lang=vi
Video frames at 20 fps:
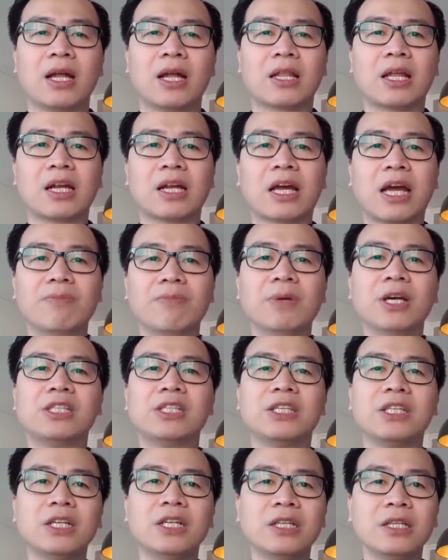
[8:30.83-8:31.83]
tận ngày
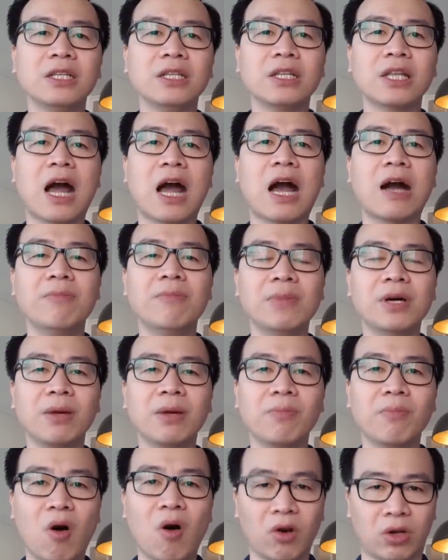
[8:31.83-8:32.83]
19 tháng
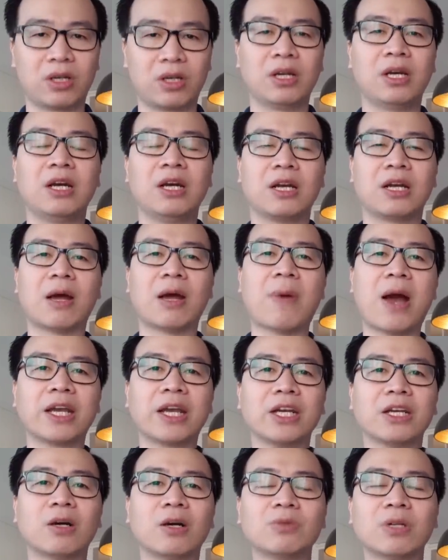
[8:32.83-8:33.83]
11 năm
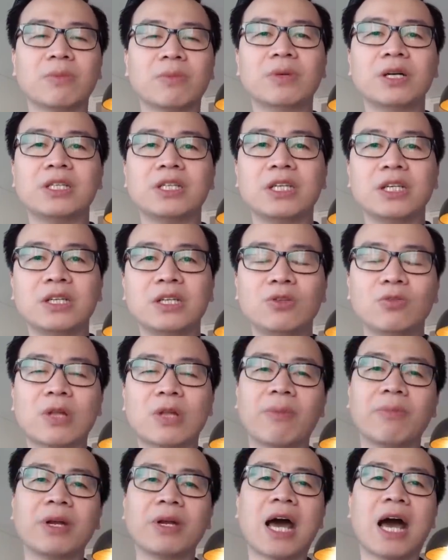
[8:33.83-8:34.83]
2019 chúng
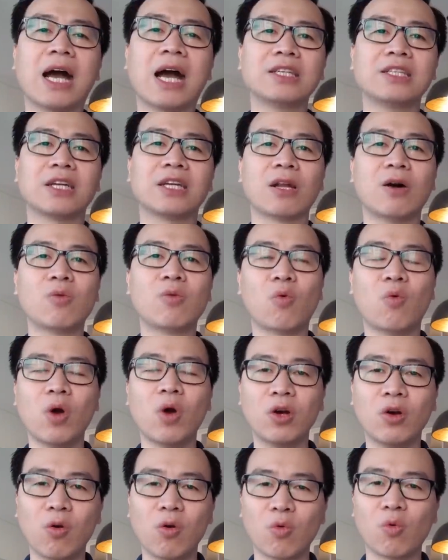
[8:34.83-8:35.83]
ta mới đá trận đấu
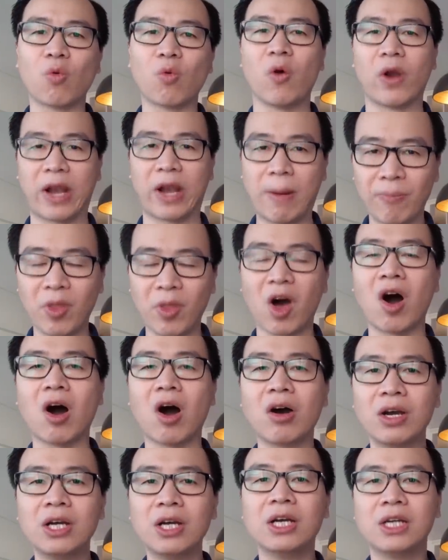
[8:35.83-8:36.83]
cuối cùng của năm
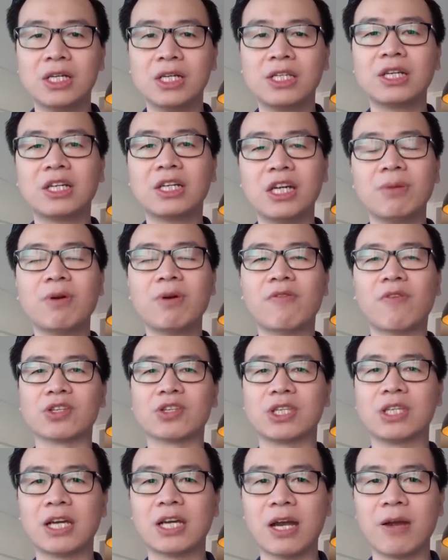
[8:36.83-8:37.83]
đó trước khi bước vào
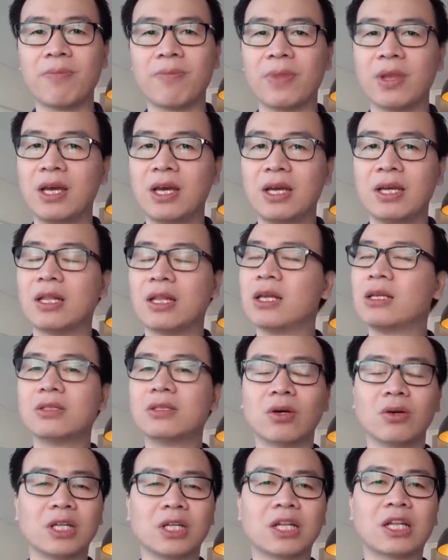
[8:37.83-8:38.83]
SEA Games. Thế nhưng
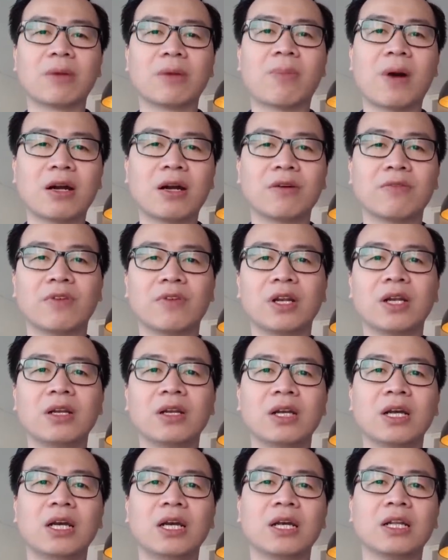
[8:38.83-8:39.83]
rồi thì thầy Park
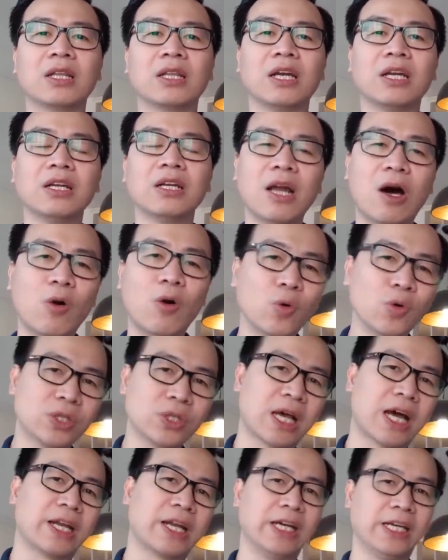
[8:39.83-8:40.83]
vẫn tính đâu
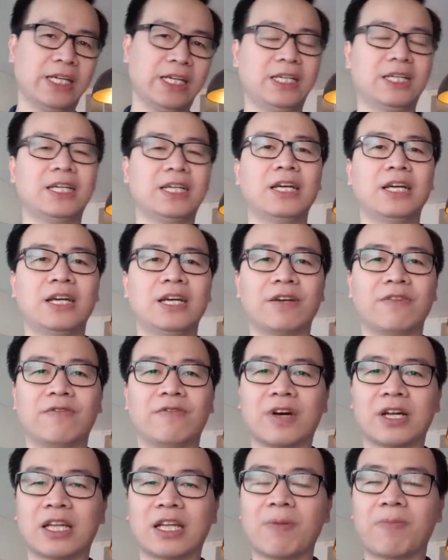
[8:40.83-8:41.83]
ra đấy
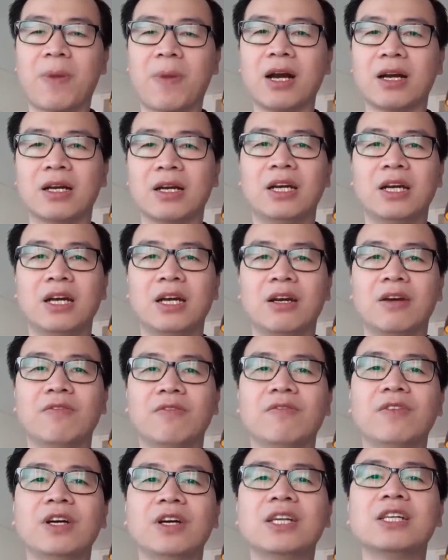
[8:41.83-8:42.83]
và thầy Park
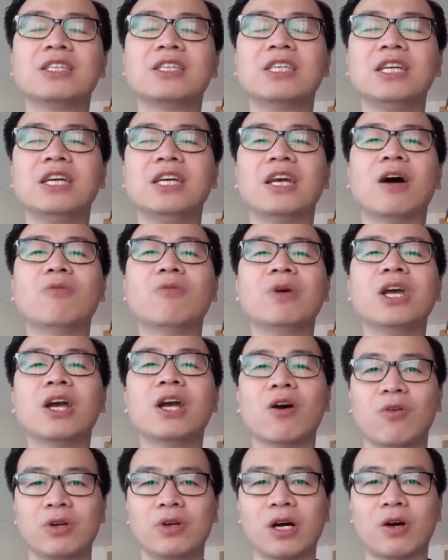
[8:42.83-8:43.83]
với những gì ông
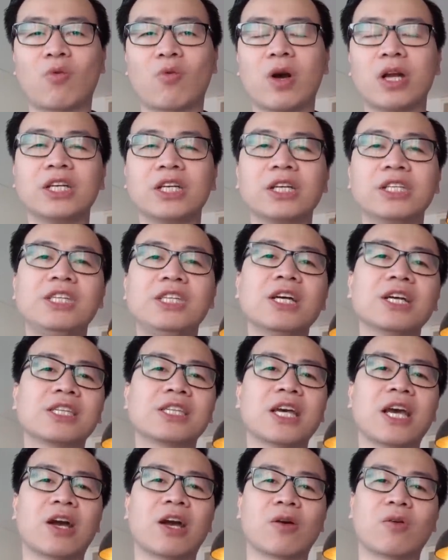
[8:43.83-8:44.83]
hiểu được qua những chia
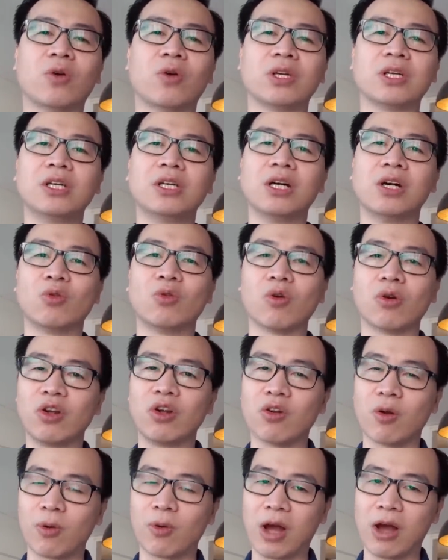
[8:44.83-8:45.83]
sẻ của những người thuộc
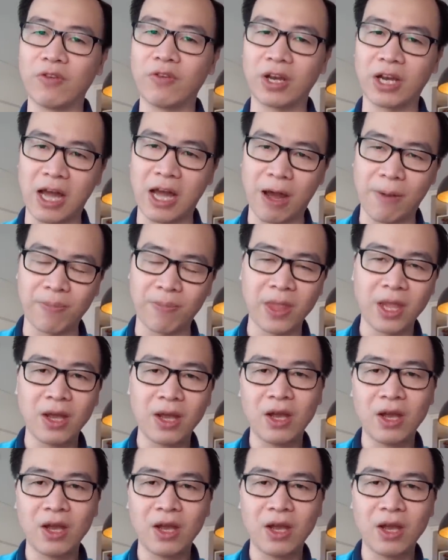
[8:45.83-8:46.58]
Liên đoàn bóng đá Việt Nam,